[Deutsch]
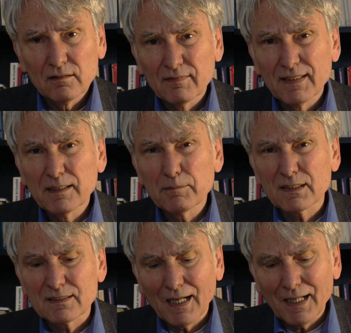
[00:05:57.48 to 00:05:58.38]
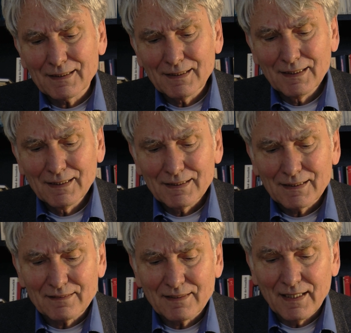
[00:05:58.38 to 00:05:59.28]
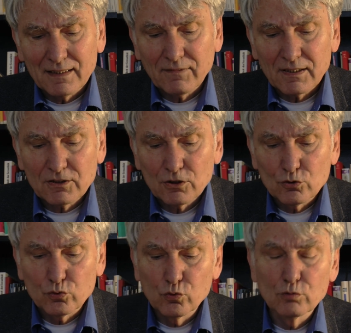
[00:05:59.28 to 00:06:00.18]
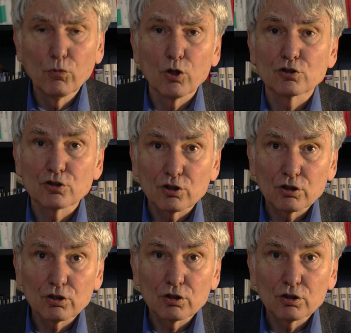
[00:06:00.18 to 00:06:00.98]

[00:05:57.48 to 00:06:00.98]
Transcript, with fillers: Wenn jemand sagt, dass er etwas tun muss,